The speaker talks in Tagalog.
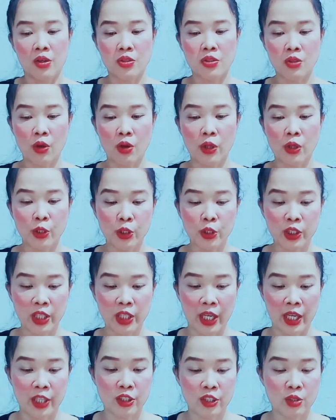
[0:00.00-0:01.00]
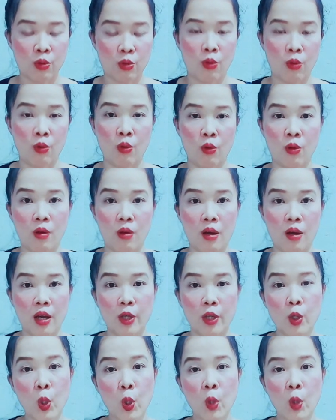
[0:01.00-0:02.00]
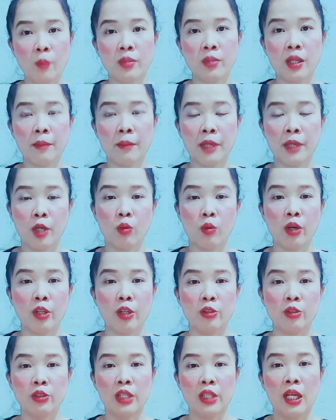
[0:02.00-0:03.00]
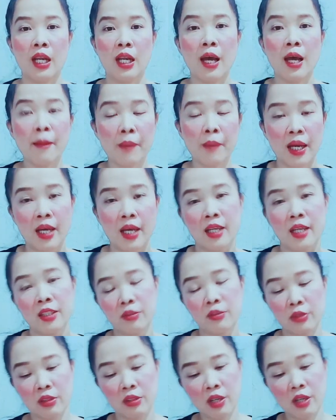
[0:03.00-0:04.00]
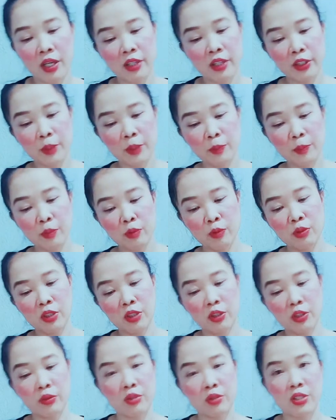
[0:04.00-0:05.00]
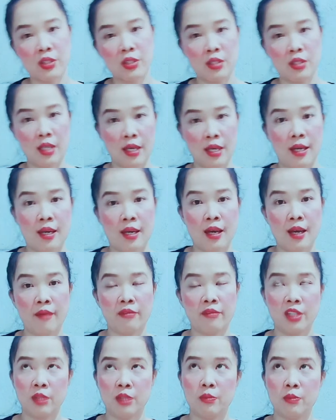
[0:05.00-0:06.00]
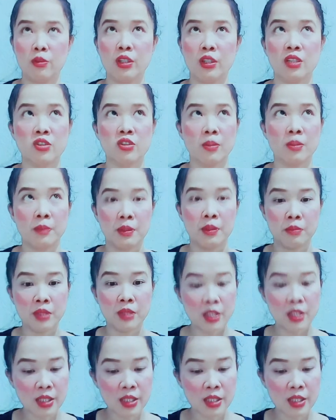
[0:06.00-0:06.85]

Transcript: So, yun guys. So, I hope na meron kayong nalaman regarding po dito sa update po ng Japan